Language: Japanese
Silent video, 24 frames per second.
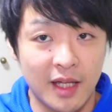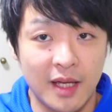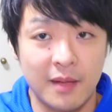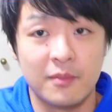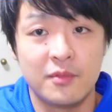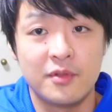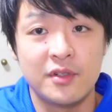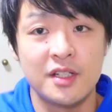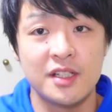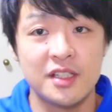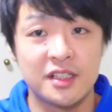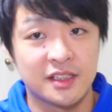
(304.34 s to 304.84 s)
ね
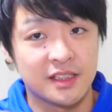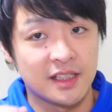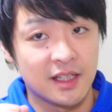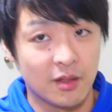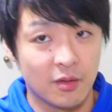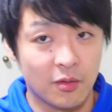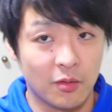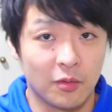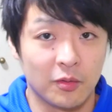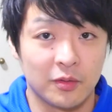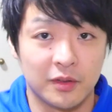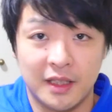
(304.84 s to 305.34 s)
無理して
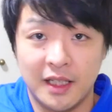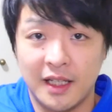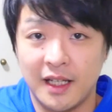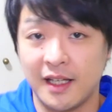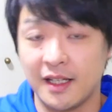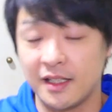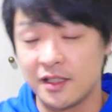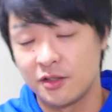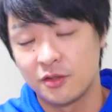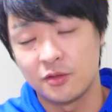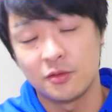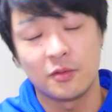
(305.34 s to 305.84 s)
こう
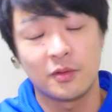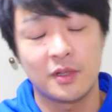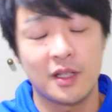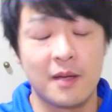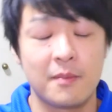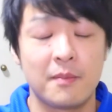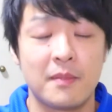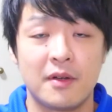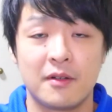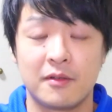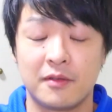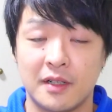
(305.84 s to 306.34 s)
手一生
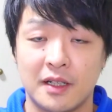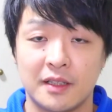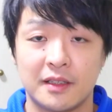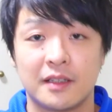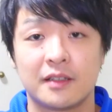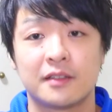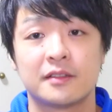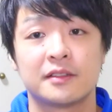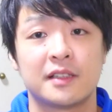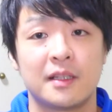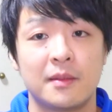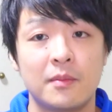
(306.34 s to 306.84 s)
懸命振ら
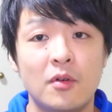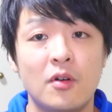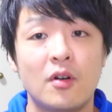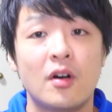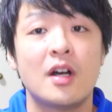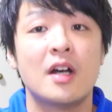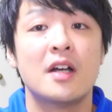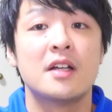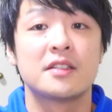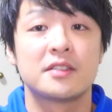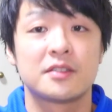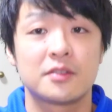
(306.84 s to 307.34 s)
なくても
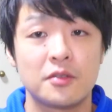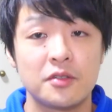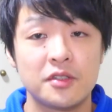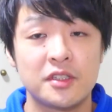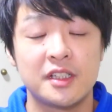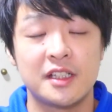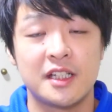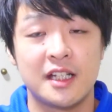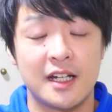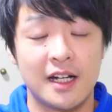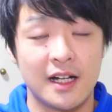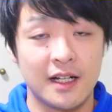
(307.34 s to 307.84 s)
少
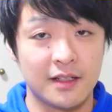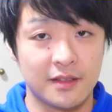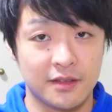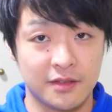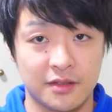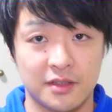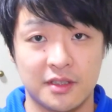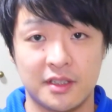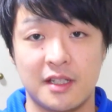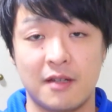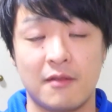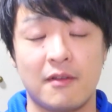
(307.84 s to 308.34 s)
し
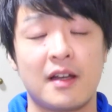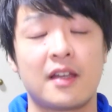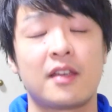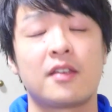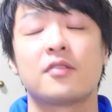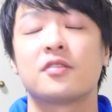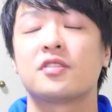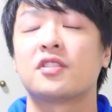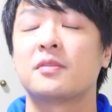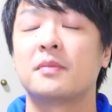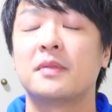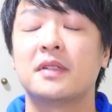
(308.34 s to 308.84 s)
リラックスして
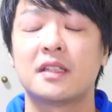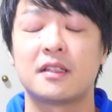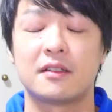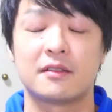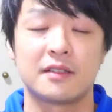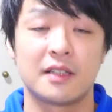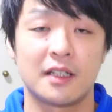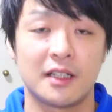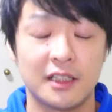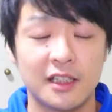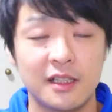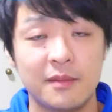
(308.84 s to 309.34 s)
脇を締めて
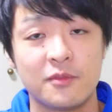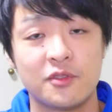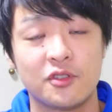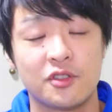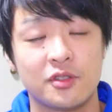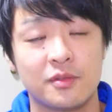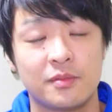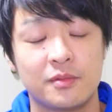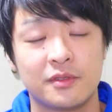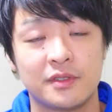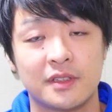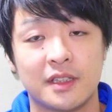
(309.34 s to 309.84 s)
るだけでも
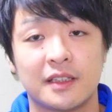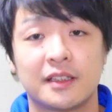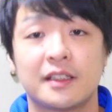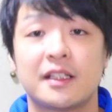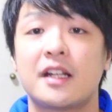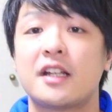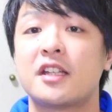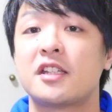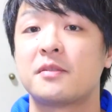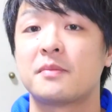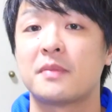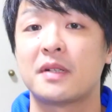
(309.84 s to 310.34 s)
十分だっ
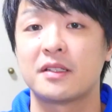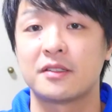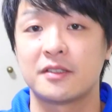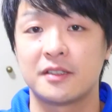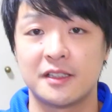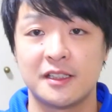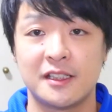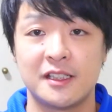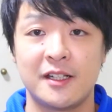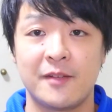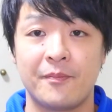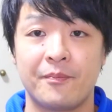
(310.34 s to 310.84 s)
たりしま
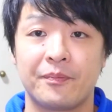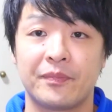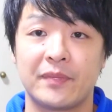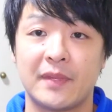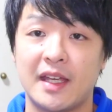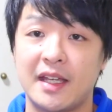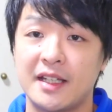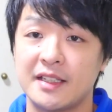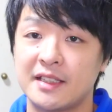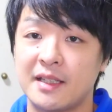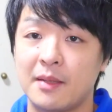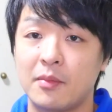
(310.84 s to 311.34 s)
すし、
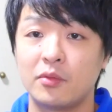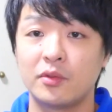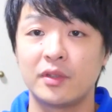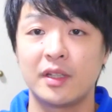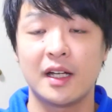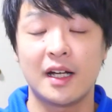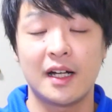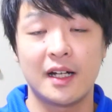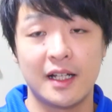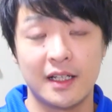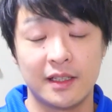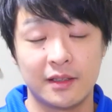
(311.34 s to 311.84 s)
えー、背
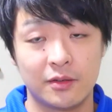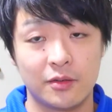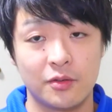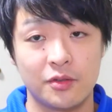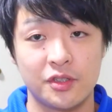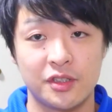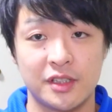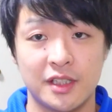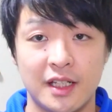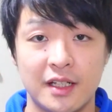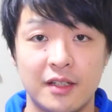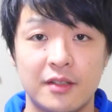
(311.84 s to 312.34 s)
骨が連
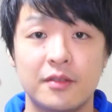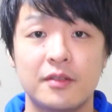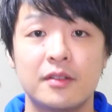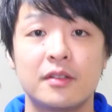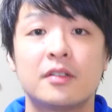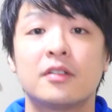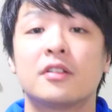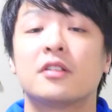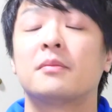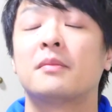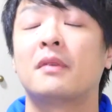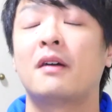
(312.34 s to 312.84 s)
動してねく
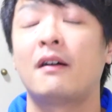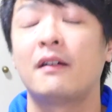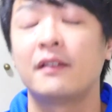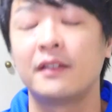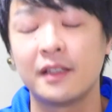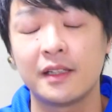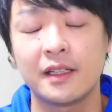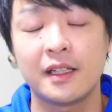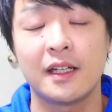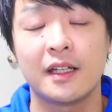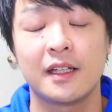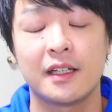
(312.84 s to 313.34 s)
るくる回
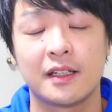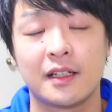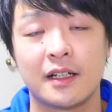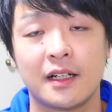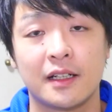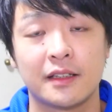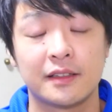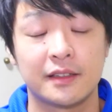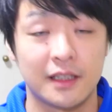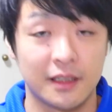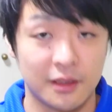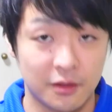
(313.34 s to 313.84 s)
んなきゃいけな
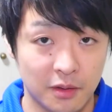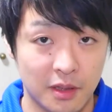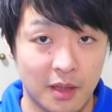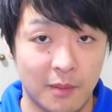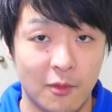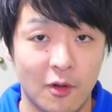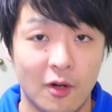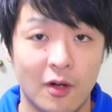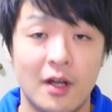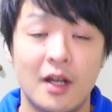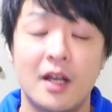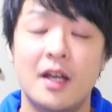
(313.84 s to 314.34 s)
かったりとか
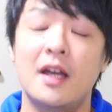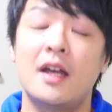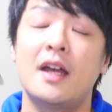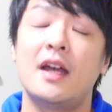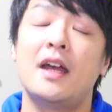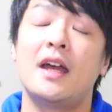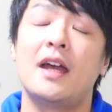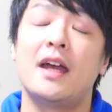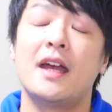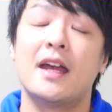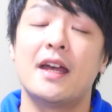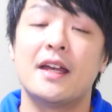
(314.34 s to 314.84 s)
も、
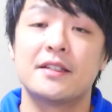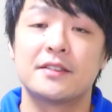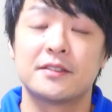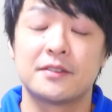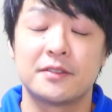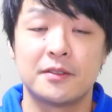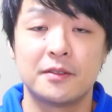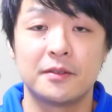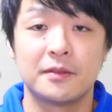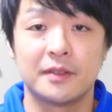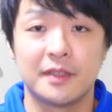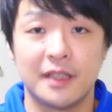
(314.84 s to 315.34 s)
えー、
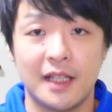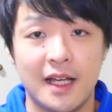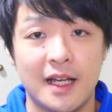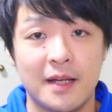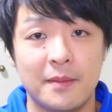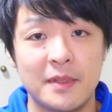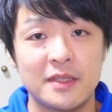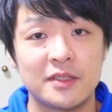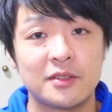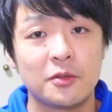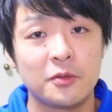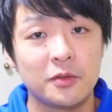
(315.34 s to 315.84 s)
するん
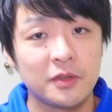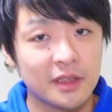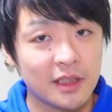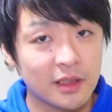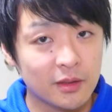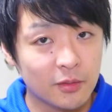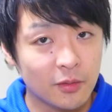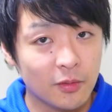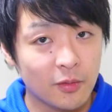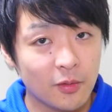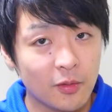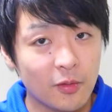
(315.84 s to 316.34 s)
で、まあ、そういっ
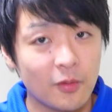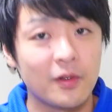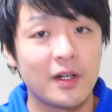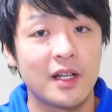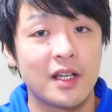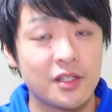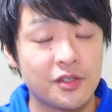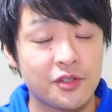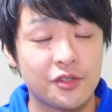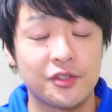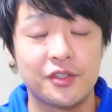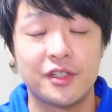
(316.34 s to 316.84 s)
たところを
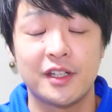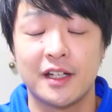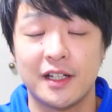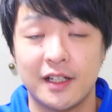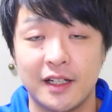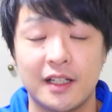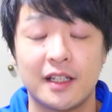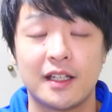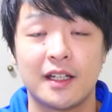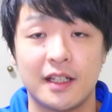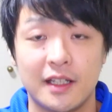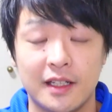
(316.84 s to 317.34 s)
練習していか
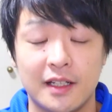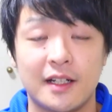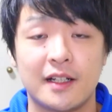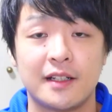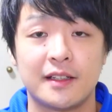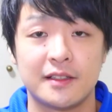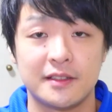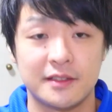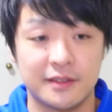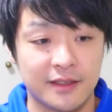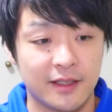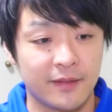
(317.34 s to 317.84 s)
なきゃいけな
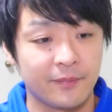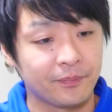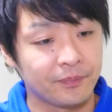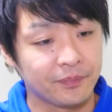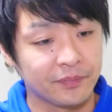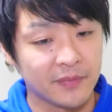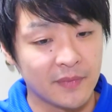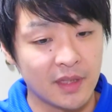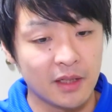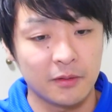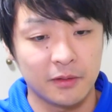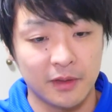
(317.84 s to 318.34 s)
いんですね
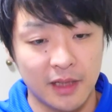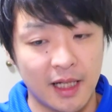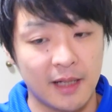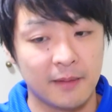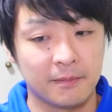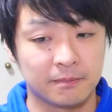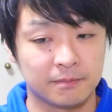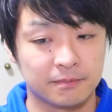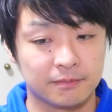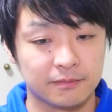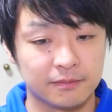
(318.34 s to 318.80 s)
なので